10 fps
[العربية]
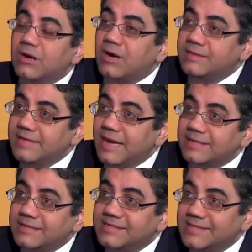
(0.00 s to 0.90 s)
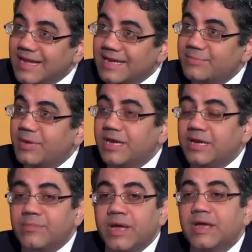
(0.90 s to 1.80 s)
قد ياتي ذلك
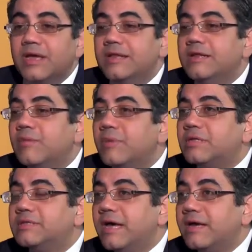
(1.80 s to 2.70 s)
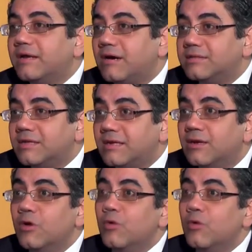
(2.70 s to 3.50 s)
بحكمه ان المرض ده هينقطع